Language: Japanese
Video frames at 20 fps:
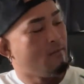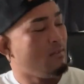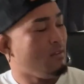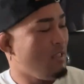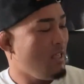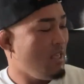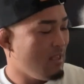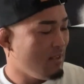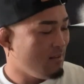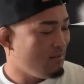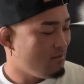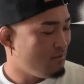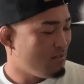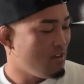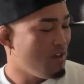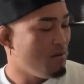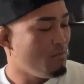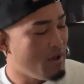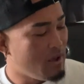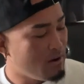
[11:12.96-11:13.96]
ね、
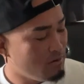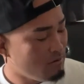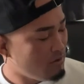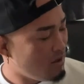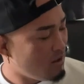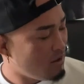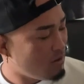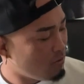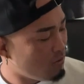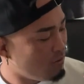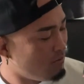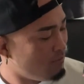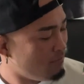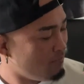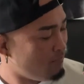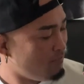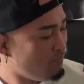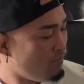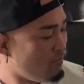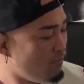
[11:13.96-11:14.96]
テーマやるけど。
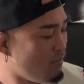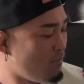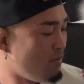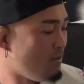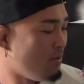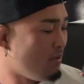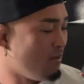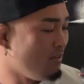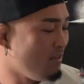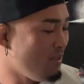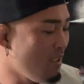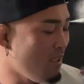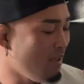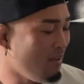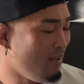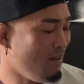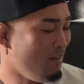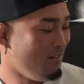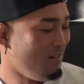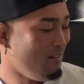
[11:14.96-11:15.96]

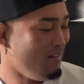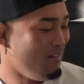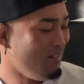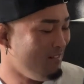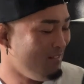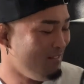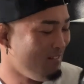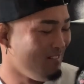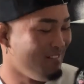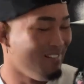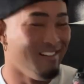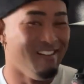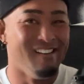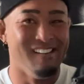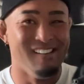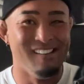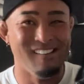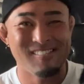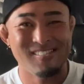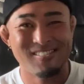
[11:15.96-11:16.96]
ね
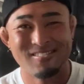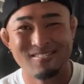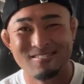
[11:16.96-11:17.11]
え。